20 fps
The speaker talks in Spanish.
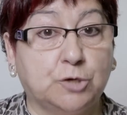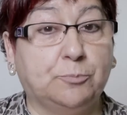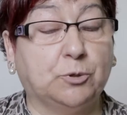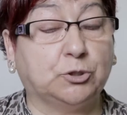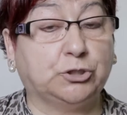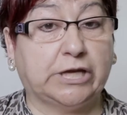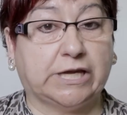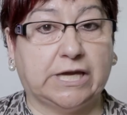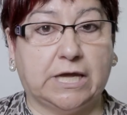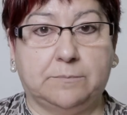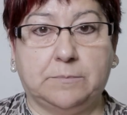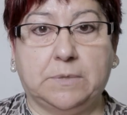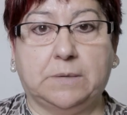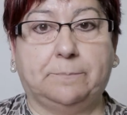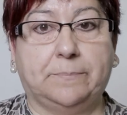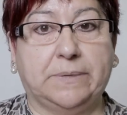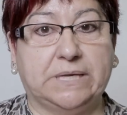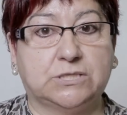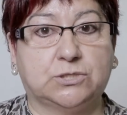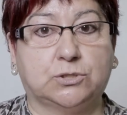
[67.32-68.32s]
Yo hipotequé
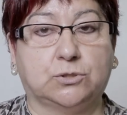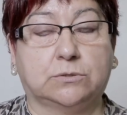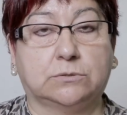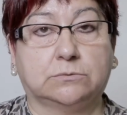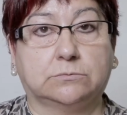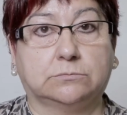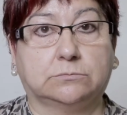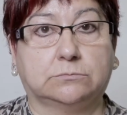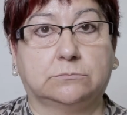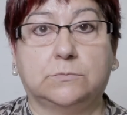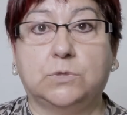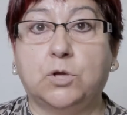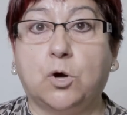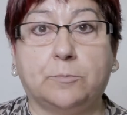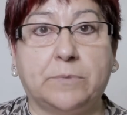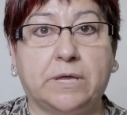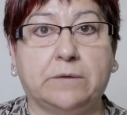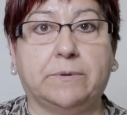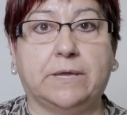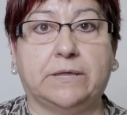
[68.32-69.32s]
mi piso,
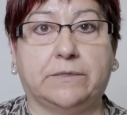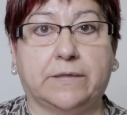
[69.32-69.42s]
no mi